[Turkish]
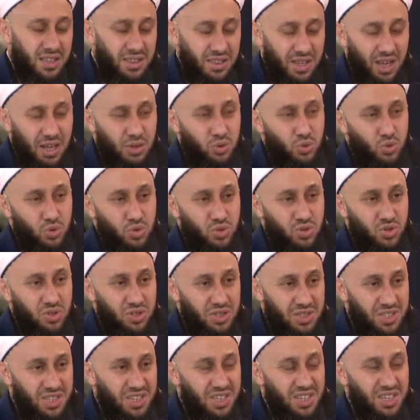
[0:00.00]
Daha doğrusu
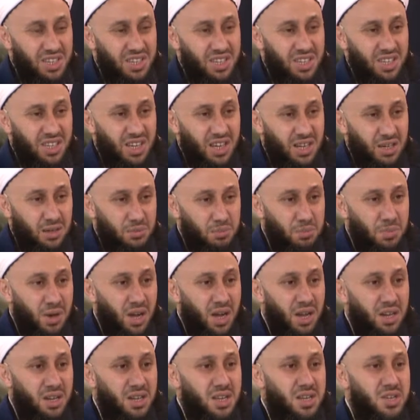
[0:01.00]
dini nikahın
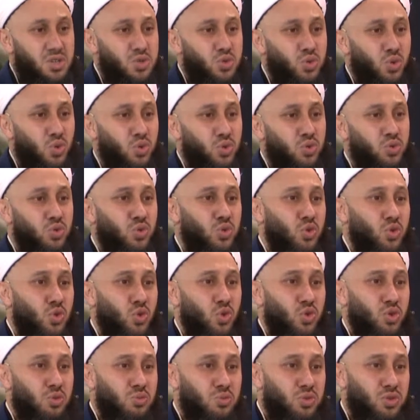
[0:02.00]
bağlayıcı olduğu
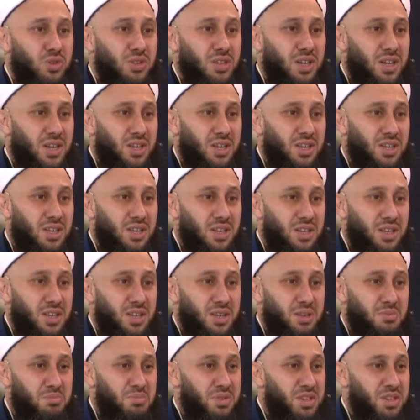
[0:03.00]
konumunda
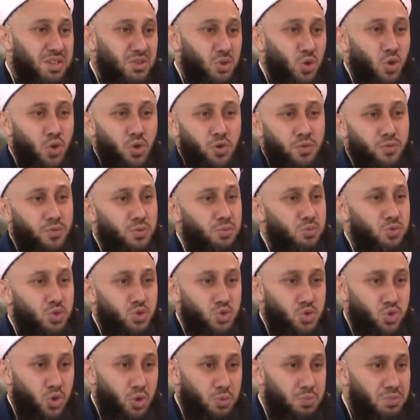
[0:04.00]
e, bir
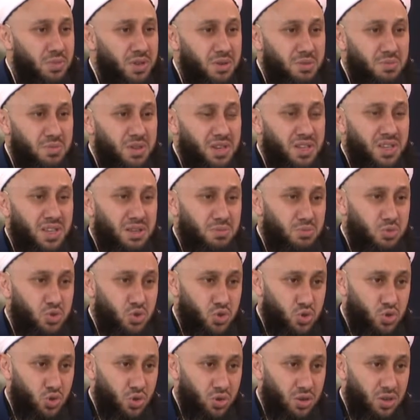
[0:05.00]
örfümüz yok, bir
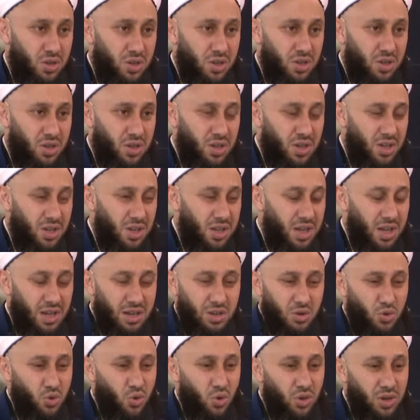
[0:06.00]
bilgimiz yok. Evet.
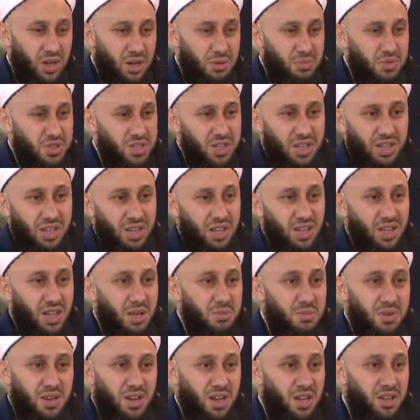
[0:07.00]
Yani kolay bir şekilde
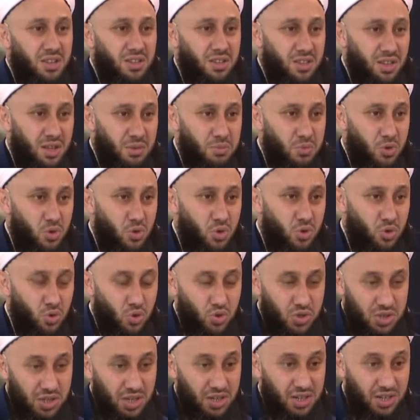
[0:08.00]
hemen atılabiliyor.
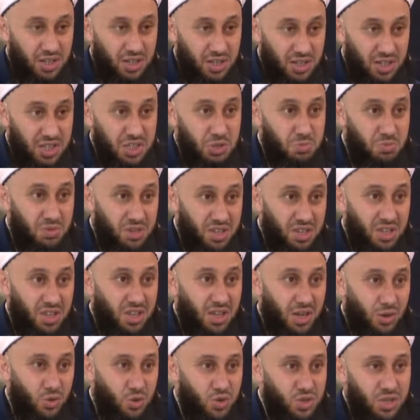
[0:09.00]
Oysa arada resmi
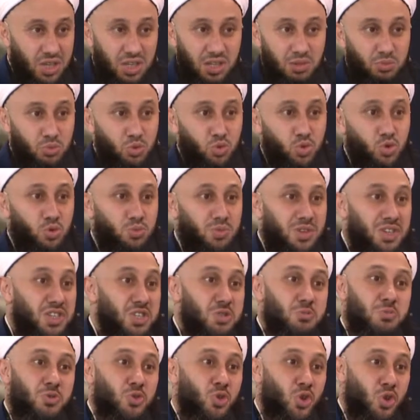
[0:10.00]
nikah olsaydı bu durumdan
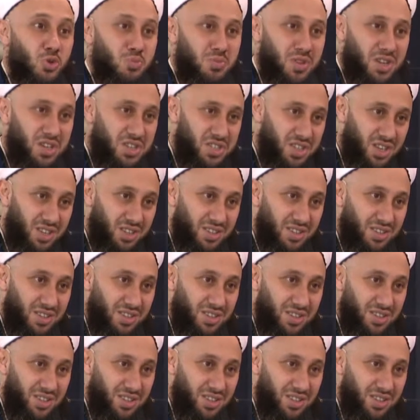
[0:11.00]
hiçbiri olmayacaktı. hı.